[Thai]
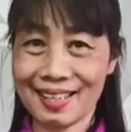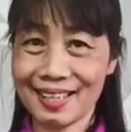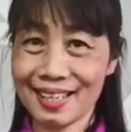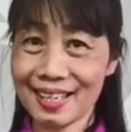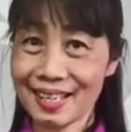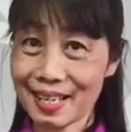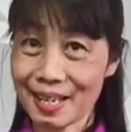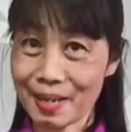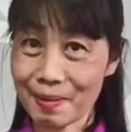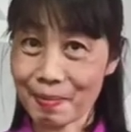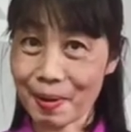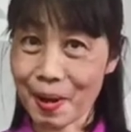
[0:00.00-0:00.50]

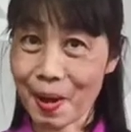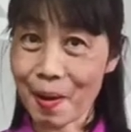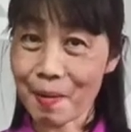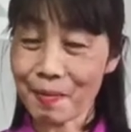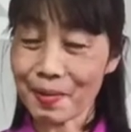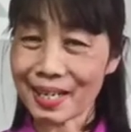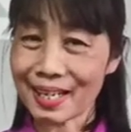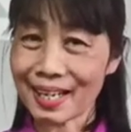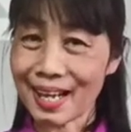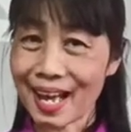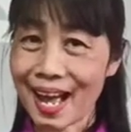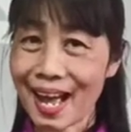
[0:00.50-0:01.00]
เด็กๆพร้อม
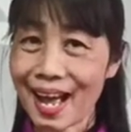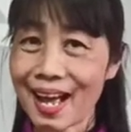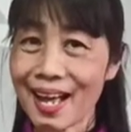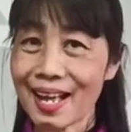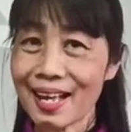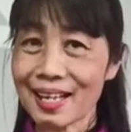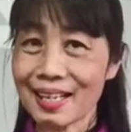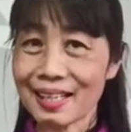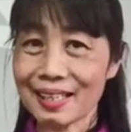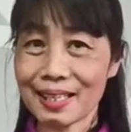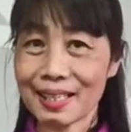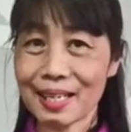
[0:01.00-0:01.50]
ไหมคะ
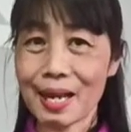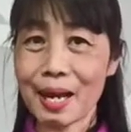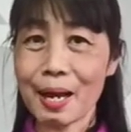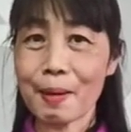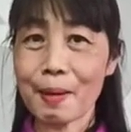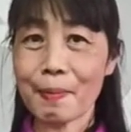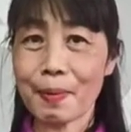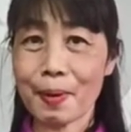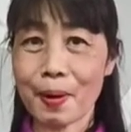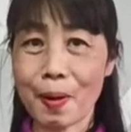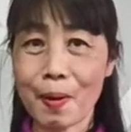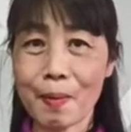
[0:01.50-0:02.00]
ถ้า
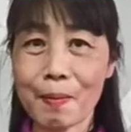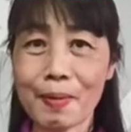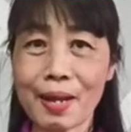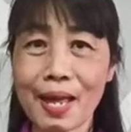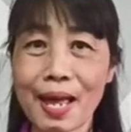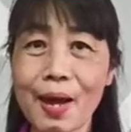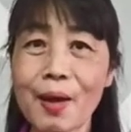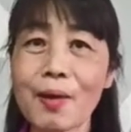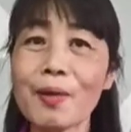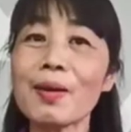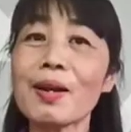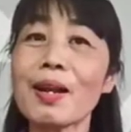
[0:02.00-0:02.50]
พร้อม
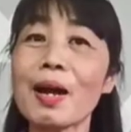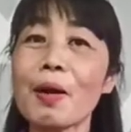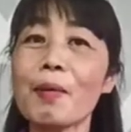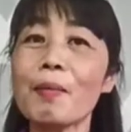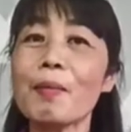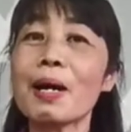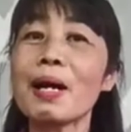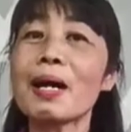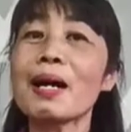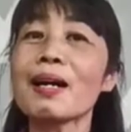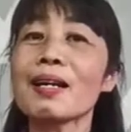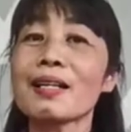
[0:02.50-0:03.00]
แล้วเรา
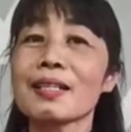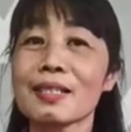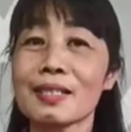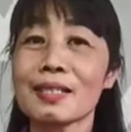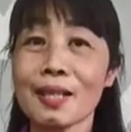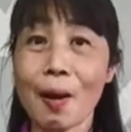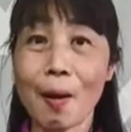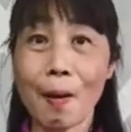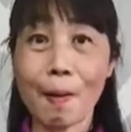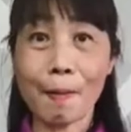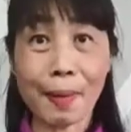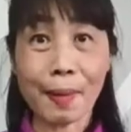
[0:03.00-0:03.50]
มา
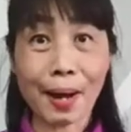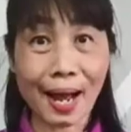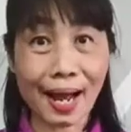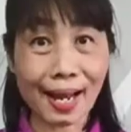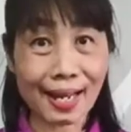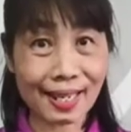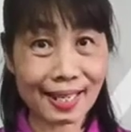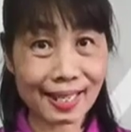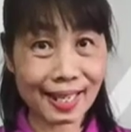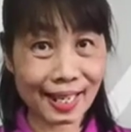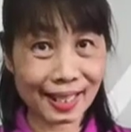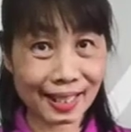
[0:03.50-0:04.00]
ซ้อมพา
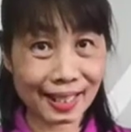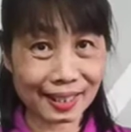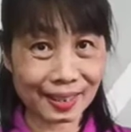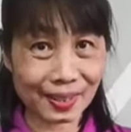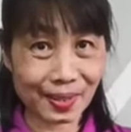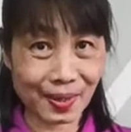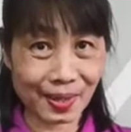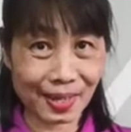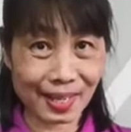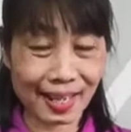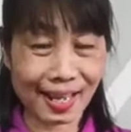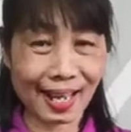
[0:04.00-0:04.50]
ยเรือกัน
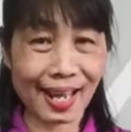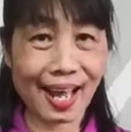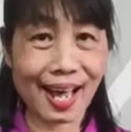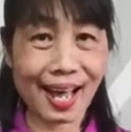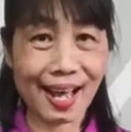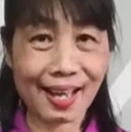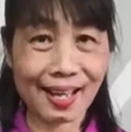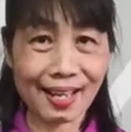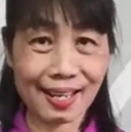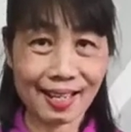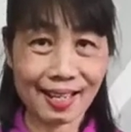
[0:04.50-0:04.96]
ก่อนนะคะ